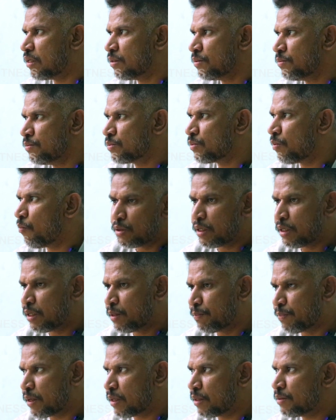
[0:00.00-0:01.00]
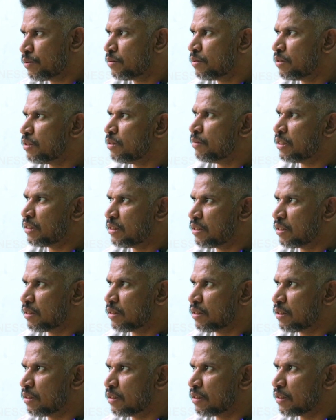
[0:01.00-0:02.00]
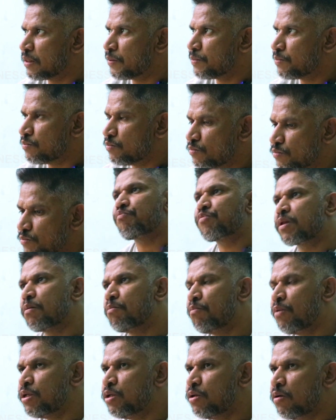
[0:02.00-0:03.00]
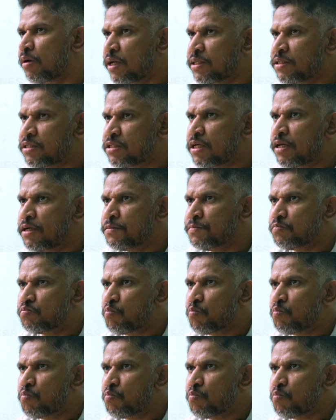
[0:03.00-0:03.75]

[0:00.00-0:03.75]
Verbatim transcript: எட்டும் ஒரு ரெண்டு பழம் இந்த மாதிரி சேர்த்து எடுத்துங்க மதியம் லஞ்சில்